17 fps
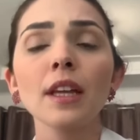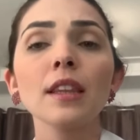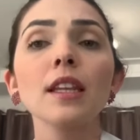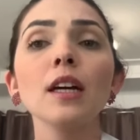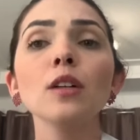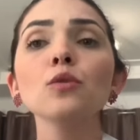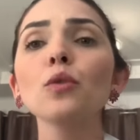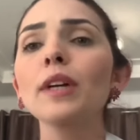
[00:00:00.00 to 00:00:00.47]

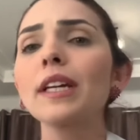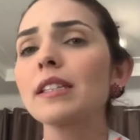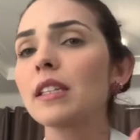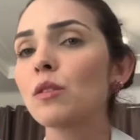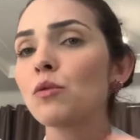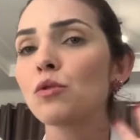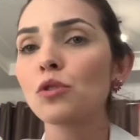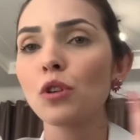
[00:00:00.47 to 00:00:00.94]
tanto
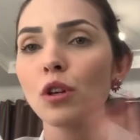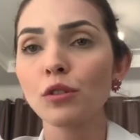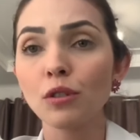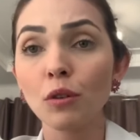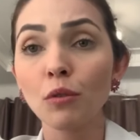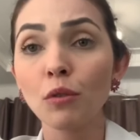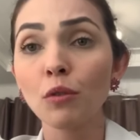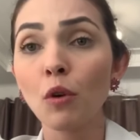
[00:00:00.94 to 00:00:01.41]
questão
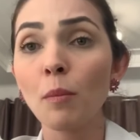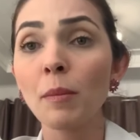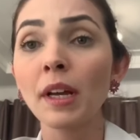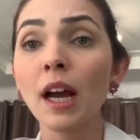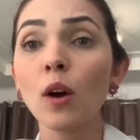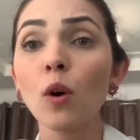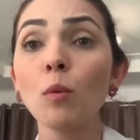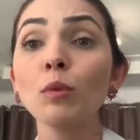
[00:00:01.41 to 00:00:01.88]

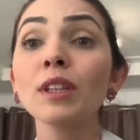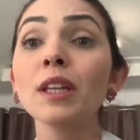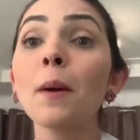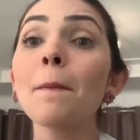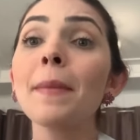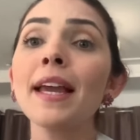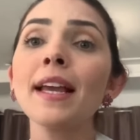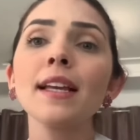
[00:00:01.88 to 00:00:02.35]
socioeconômica como
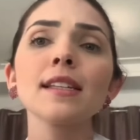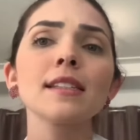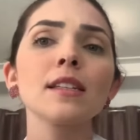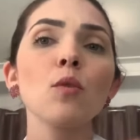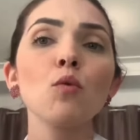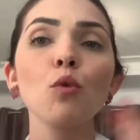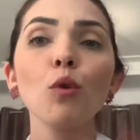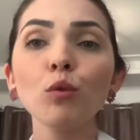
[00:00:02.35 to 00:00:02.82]
também
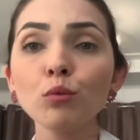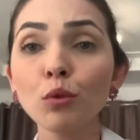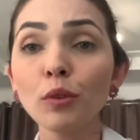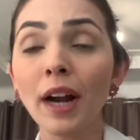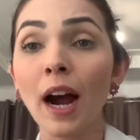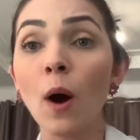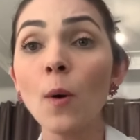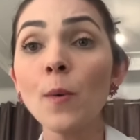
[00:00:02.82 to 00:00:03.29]
questão
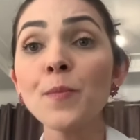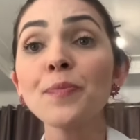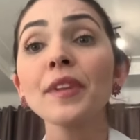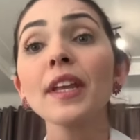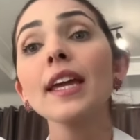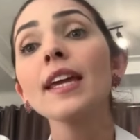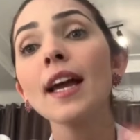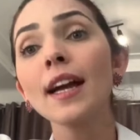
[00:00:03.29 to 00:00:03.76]
cultural
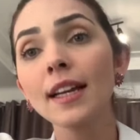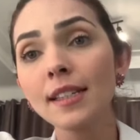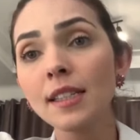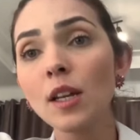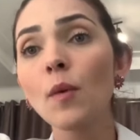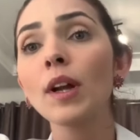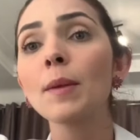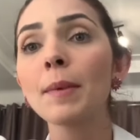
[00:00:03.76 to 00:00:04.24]
e a
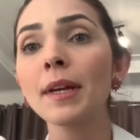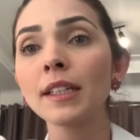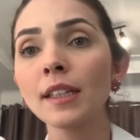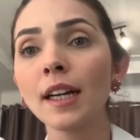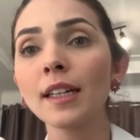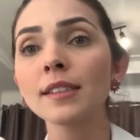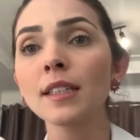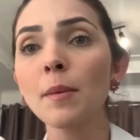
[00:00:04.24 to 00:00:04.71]
questão
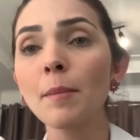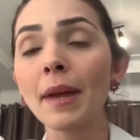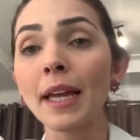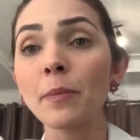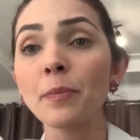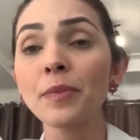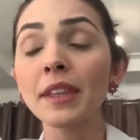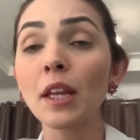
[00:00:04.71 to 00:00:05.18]
alimentar também.